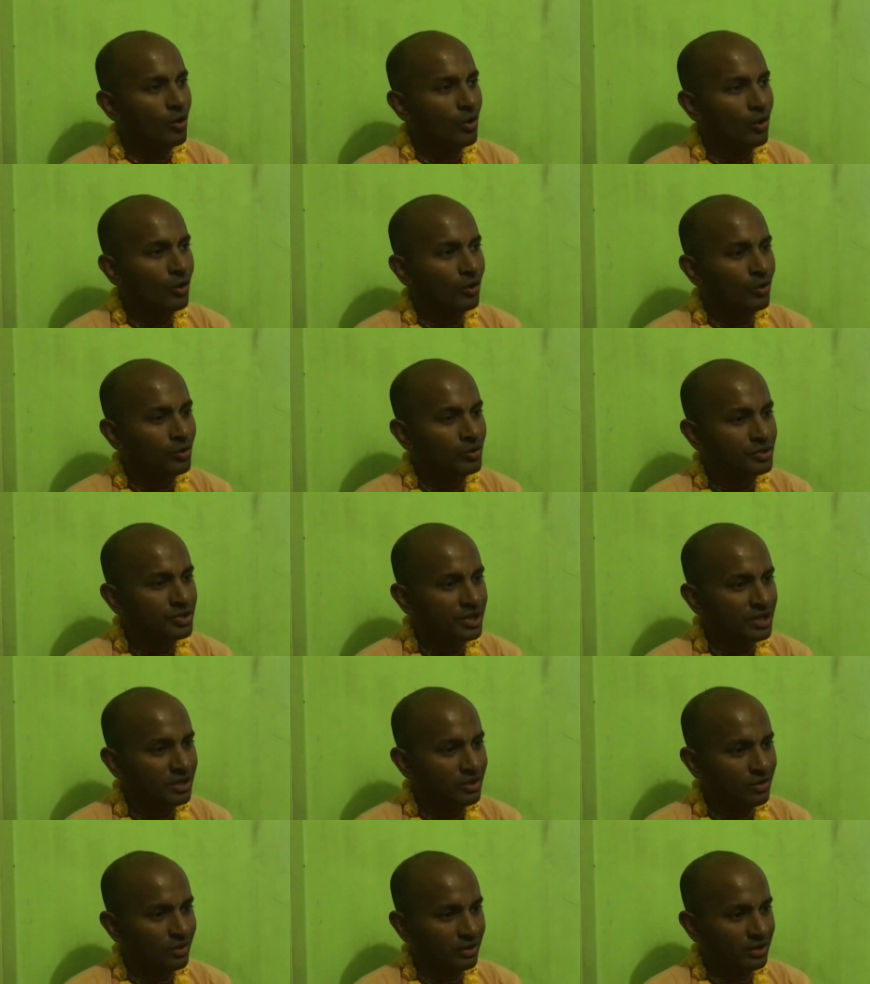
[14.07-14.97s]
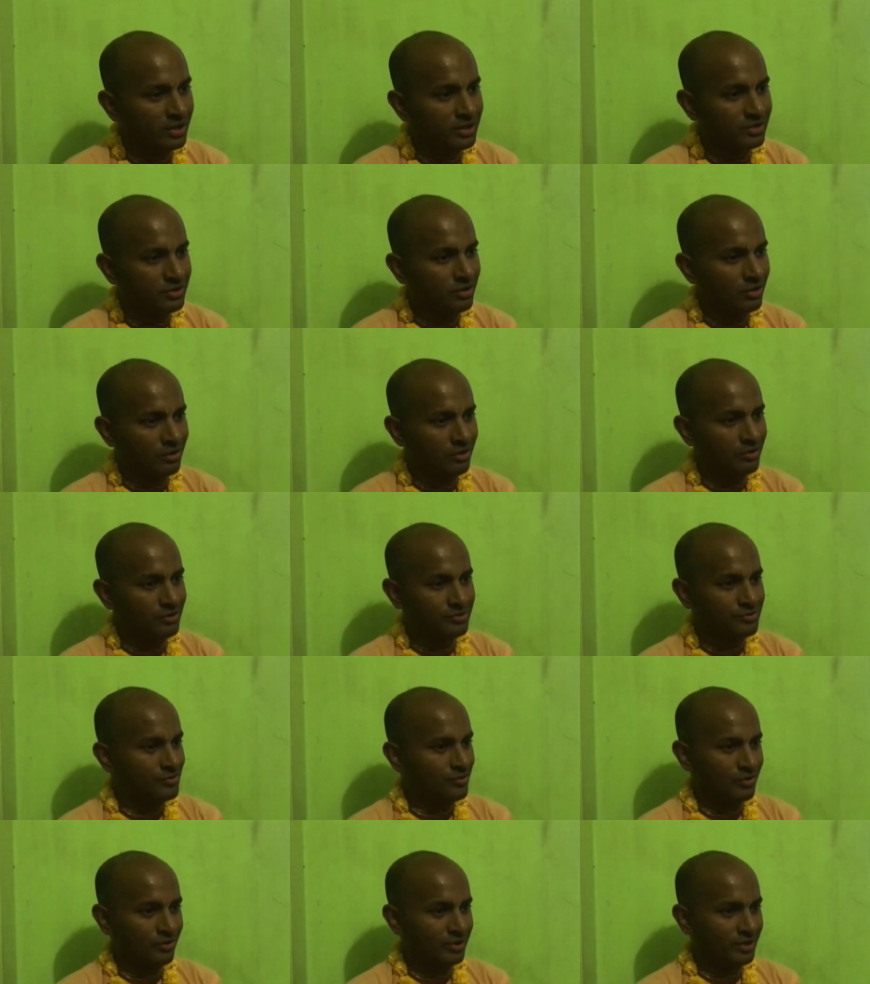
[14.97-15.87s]
অঙ্ক শিক্ষকের সঙ্গ
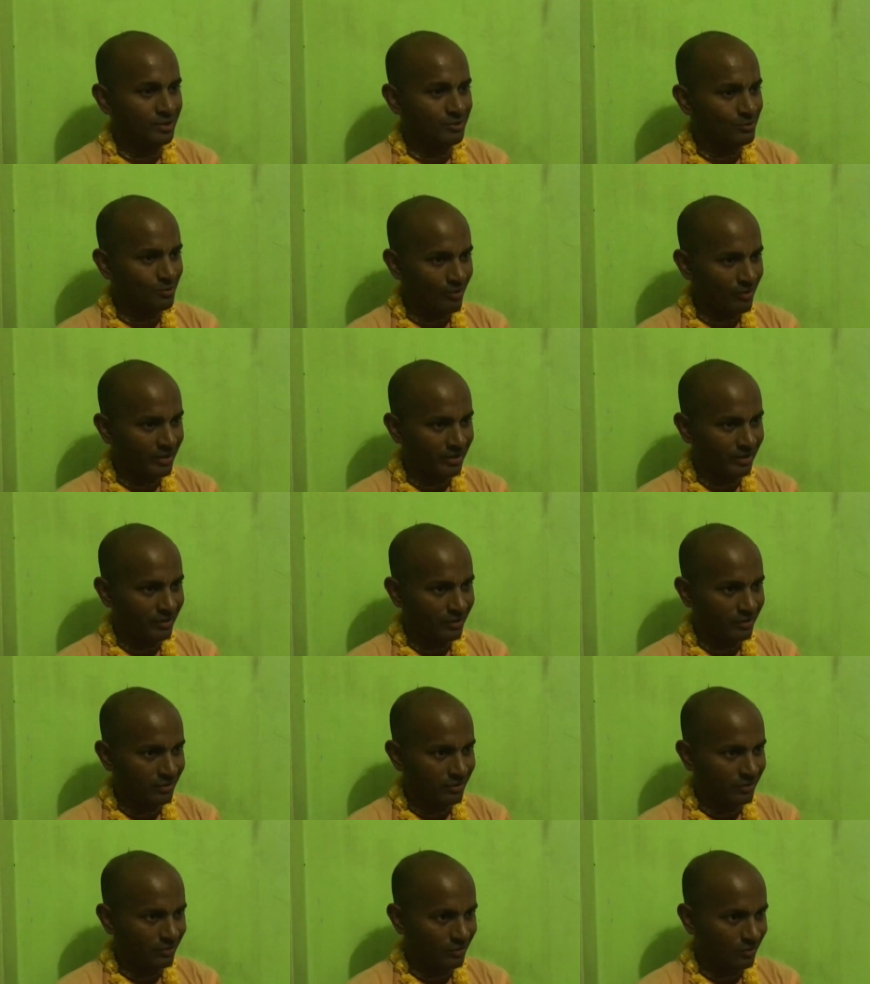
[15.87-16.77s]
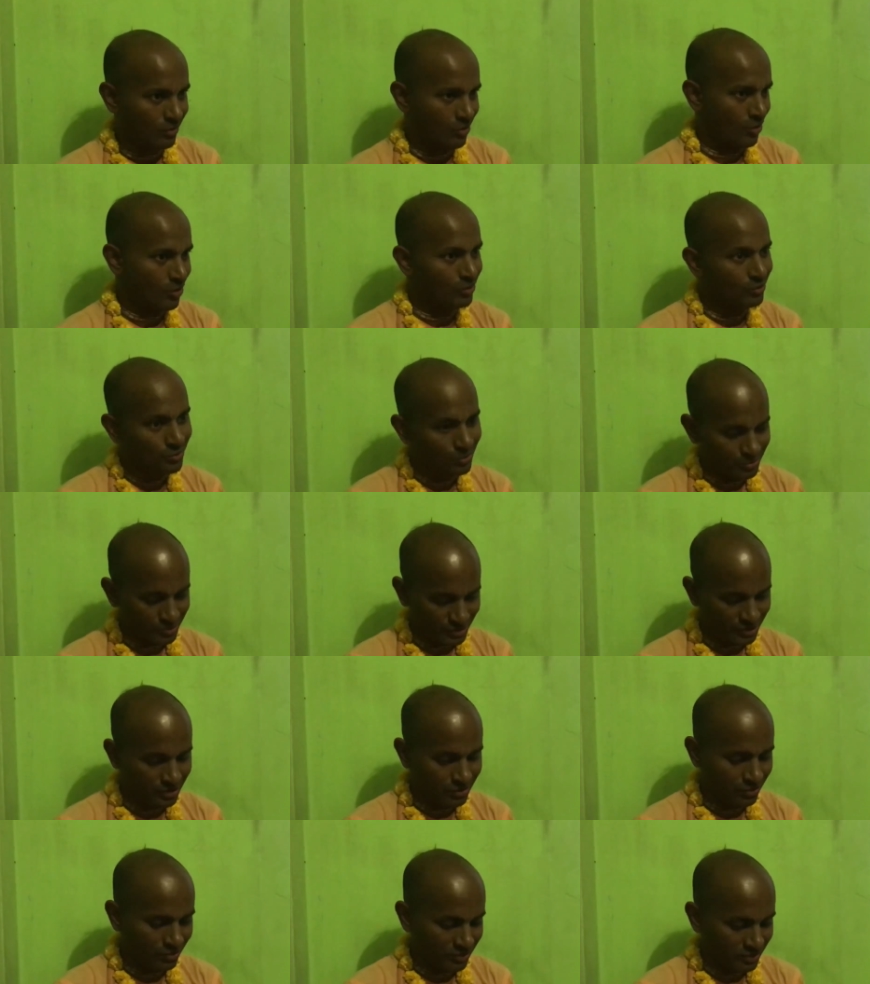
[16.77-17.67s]
যখন কেউ করে অঙ্ক
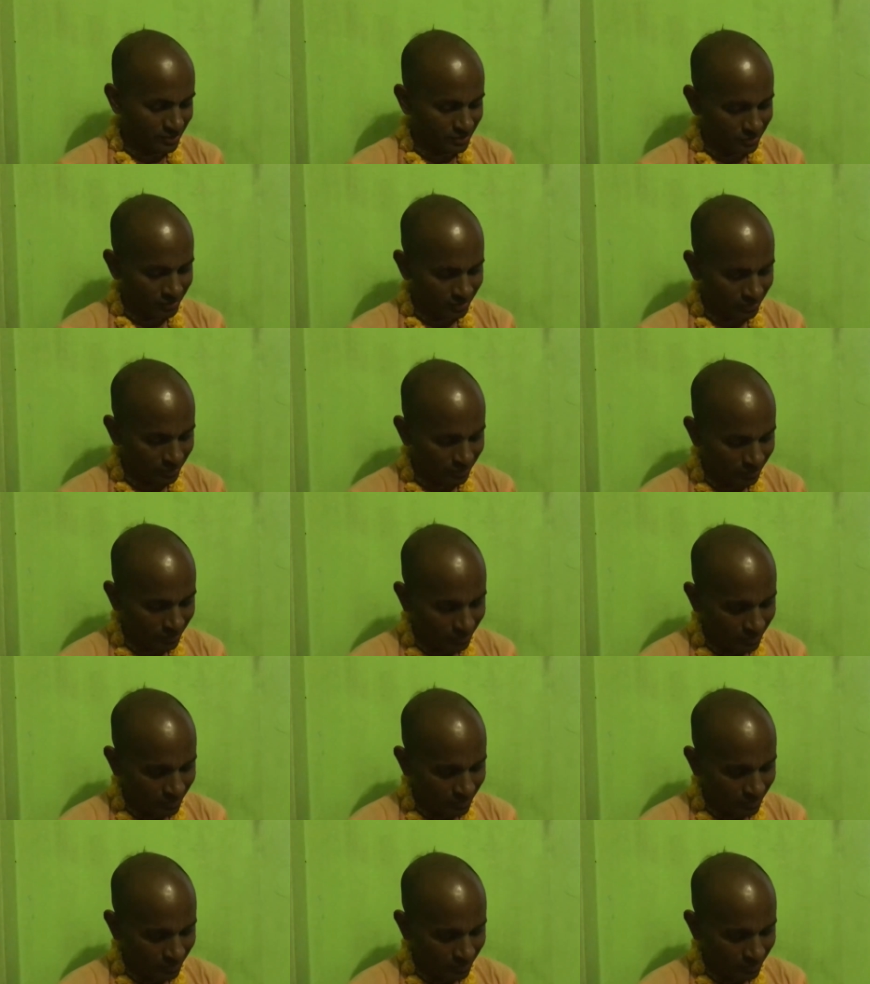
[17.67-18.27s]
শিক্ষকের সঙ্গ